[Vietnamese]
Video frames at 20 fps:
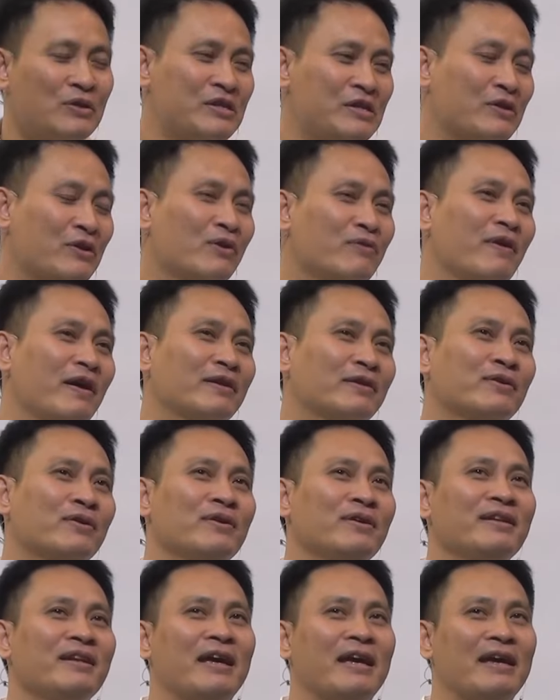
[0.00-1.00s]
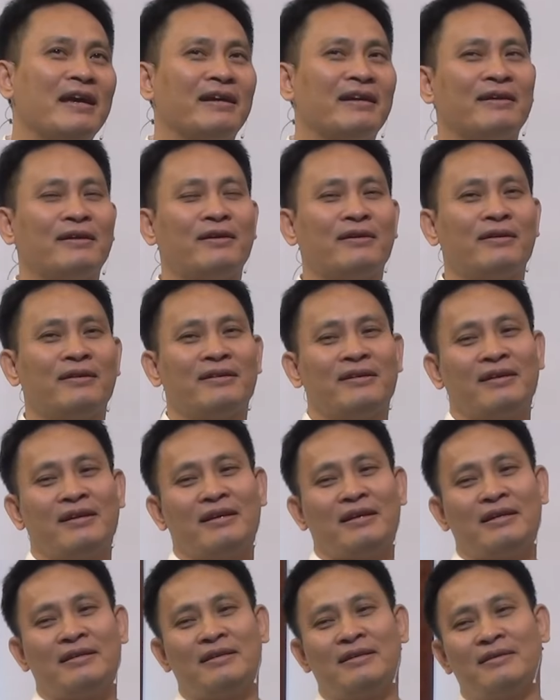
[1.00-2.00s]
nên tôi chỉ nói vậy thôi để
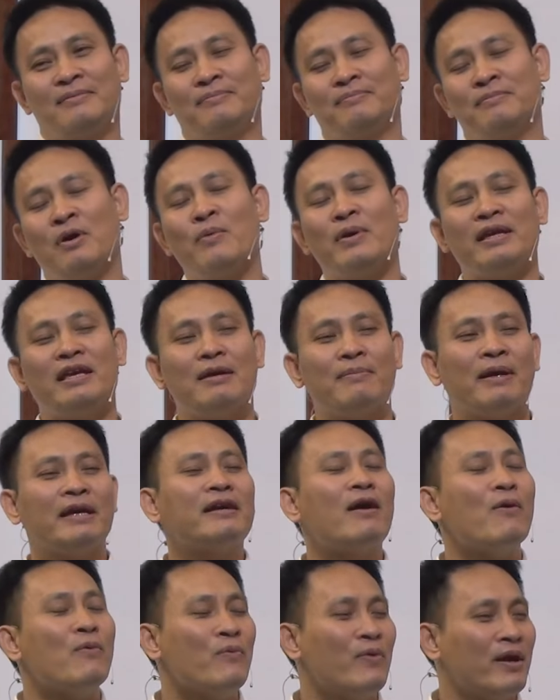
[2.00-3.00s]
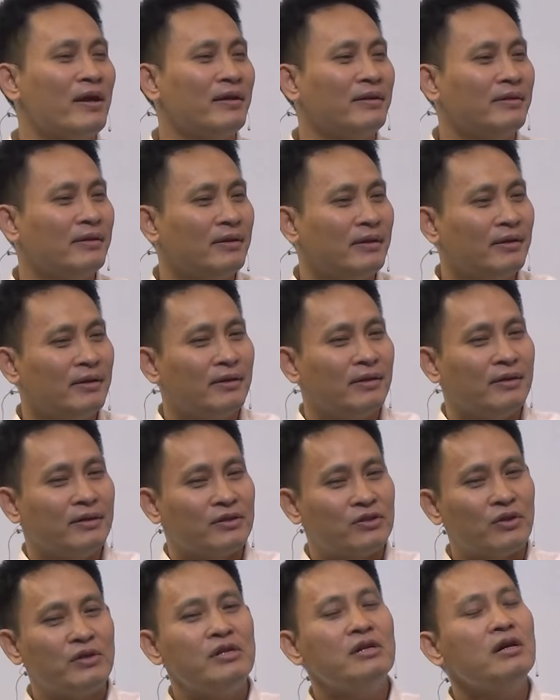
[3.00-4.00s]
mong anh em hãy cầu nguyện
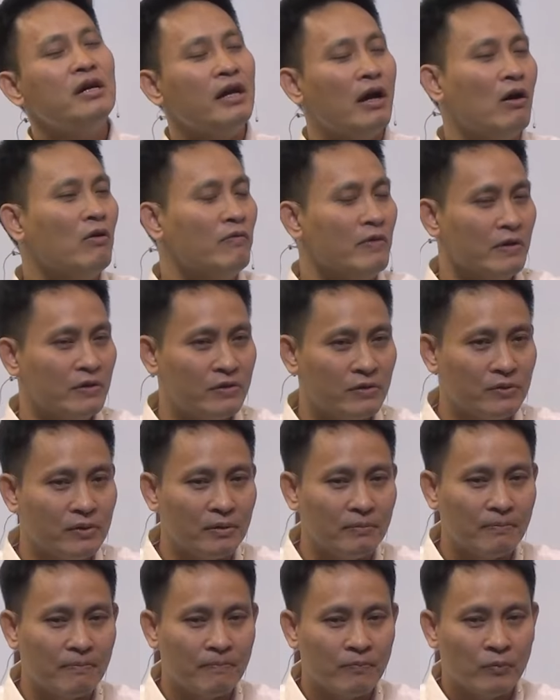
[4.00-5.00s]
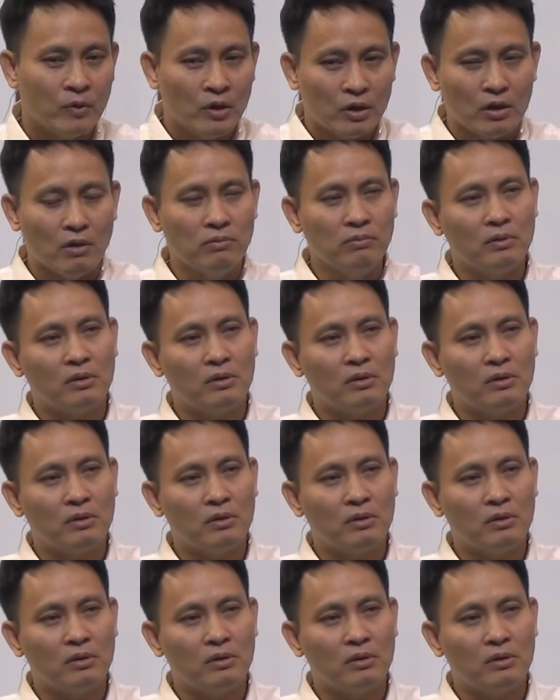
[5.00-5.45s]
cho những người hầu việc Chúa.